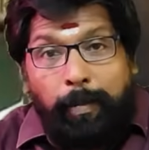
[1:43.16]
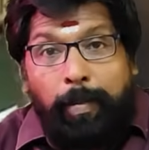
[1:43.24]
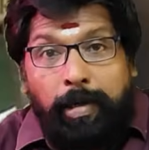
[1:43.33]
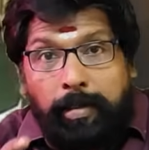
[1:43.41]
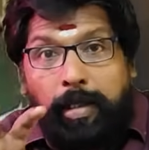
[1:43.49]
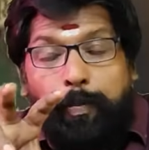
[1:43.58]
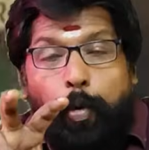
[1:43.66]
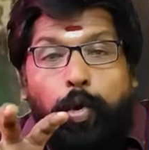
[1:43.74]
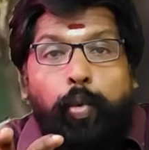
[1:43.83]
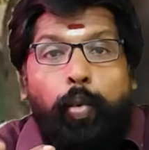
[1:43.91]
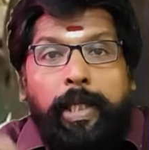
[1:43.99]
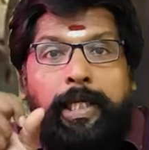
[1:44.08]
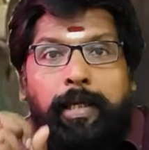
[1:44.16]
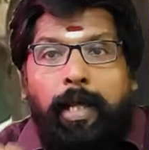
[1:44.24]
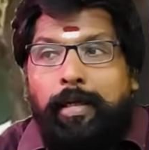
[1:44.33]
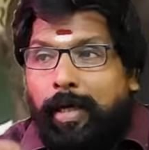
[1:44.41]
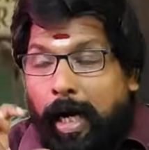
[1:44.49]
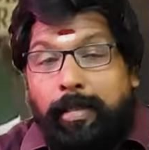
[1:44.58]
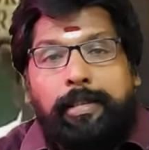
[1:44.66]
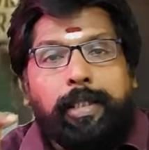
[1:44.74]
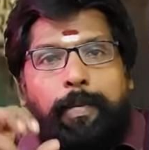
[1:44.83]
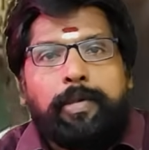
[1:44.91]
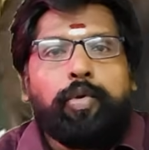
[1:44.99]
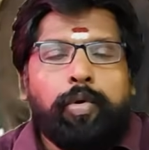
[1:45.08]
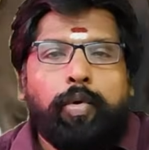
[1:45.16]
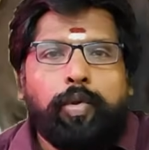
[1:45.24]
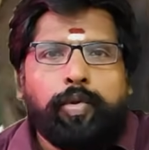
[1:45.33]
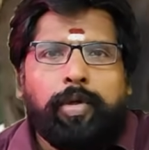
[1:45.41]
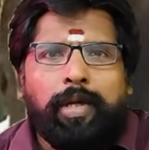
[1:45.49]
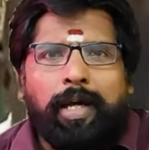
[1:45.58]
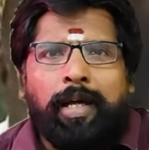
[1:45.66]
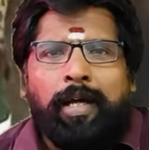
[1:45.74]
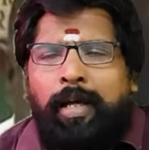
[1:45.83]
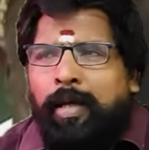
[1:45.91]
சட்டமன்றத்தில் போட்டு உடைக்கிறாருன்னு அழுத்தமாக சொல்கிறோன்னு சொன்னால்